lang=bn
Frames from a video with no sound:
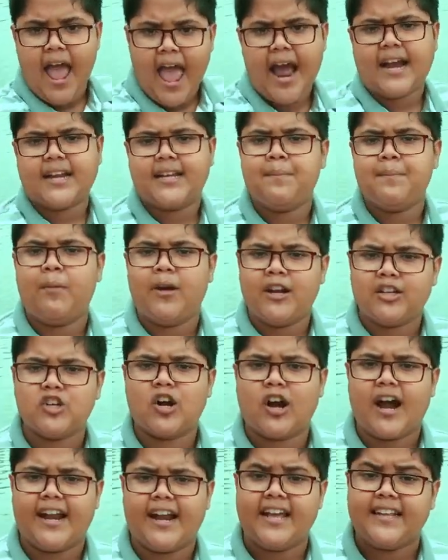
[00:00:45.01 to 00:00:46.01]
একটি
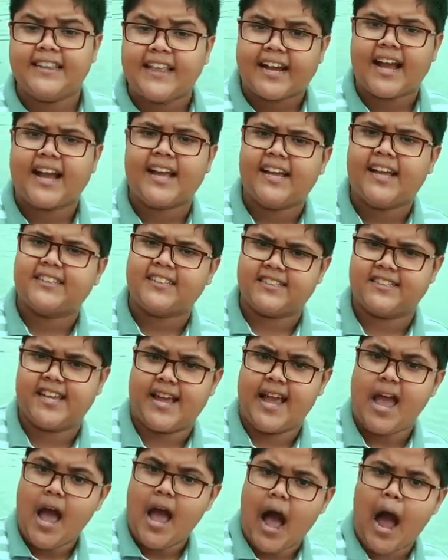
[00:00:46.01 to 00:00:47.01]
পরিসংখ্যানে দেখা গিয়েছে যে
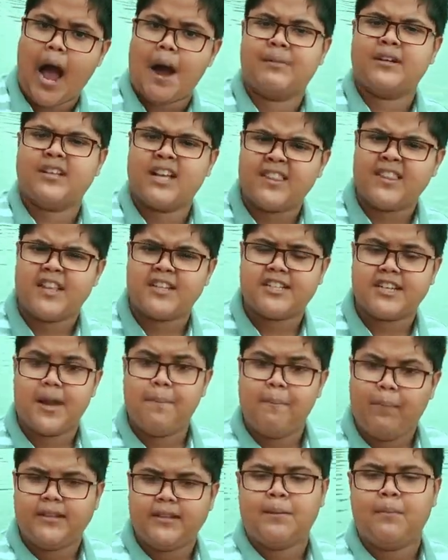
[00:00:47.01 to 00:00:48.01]
আমাদের দেশে
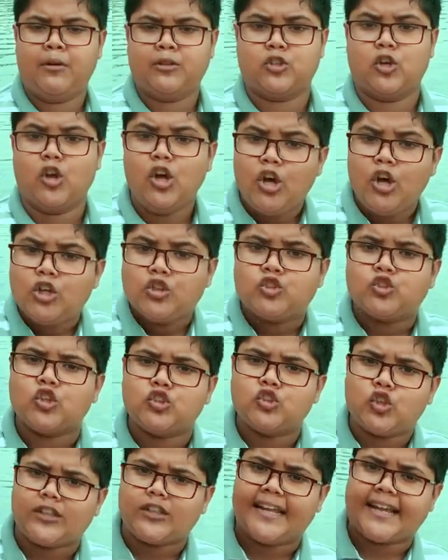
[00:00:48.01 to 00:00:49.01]
প্রতি বছর
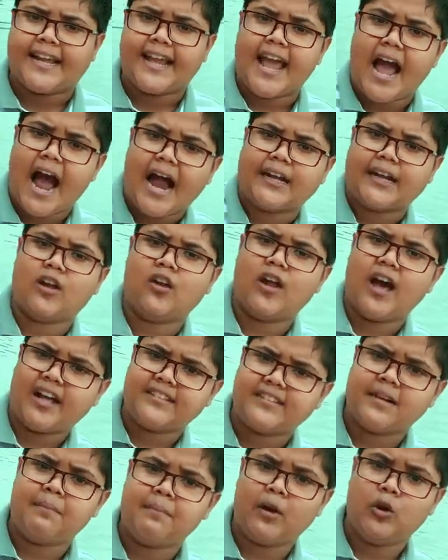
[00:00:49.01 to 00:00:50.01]
চোদ্দ থেকে আঠারো
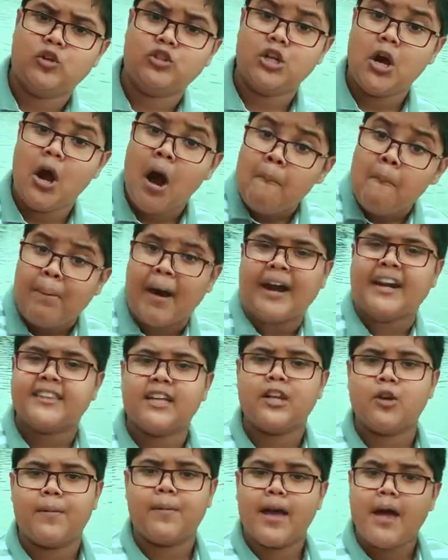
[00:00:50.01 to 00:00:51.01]
হাজার মানুষ পানিতে
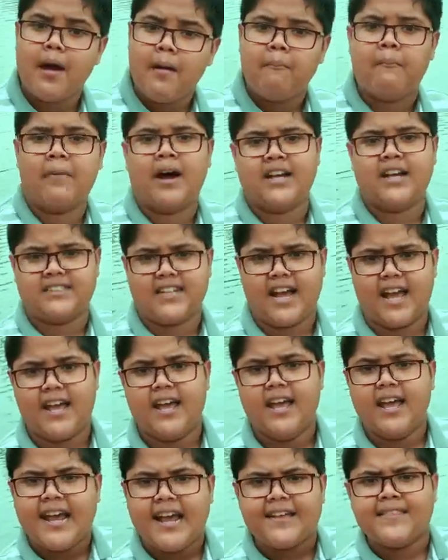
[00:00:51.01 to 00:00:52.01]
ডুবে মারা যায়
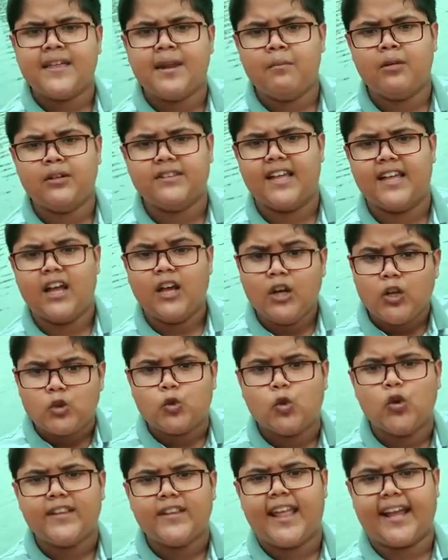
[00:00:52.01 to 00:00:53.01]
এদের মধ্যে
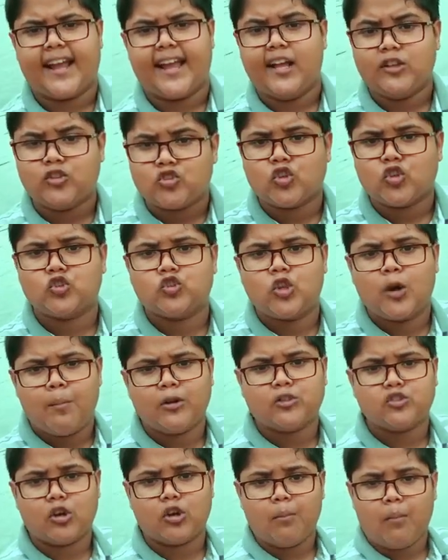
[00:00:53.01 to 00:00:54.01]
দুই থেকে চোদ্দ
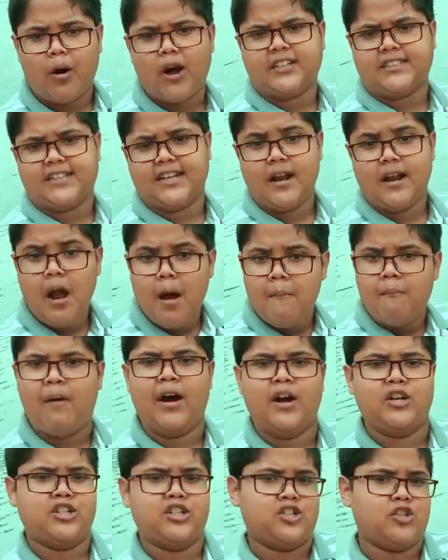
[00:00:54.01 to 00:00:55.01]
বছর বয়সের
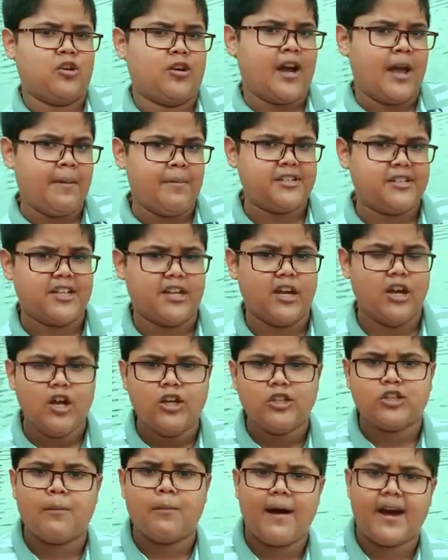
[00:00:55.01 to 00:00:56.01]
মানুষের সংখ্যায় বেশি
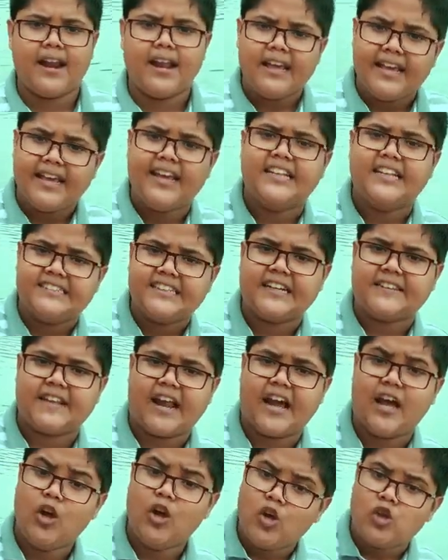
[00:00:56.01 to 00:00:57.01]
সবার ঈদ
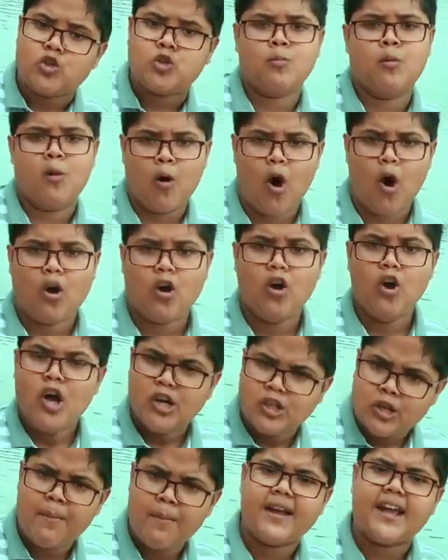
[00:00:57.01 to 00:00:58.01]
যাত্রা শুভ হোক
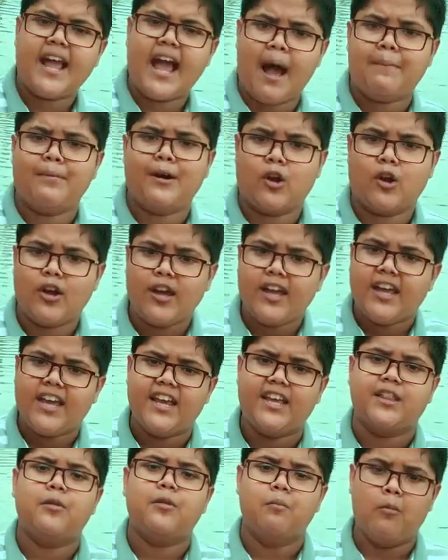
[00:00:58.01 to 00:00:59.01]
সবাইকে আবারও
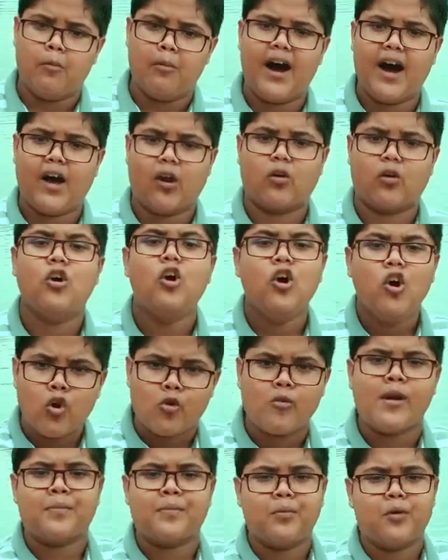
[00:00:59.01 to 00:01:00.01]
ঈদ মুবারক
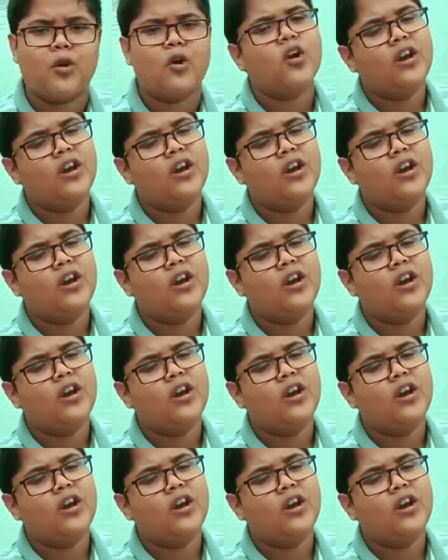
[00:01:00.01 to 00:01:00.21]
রুয়েত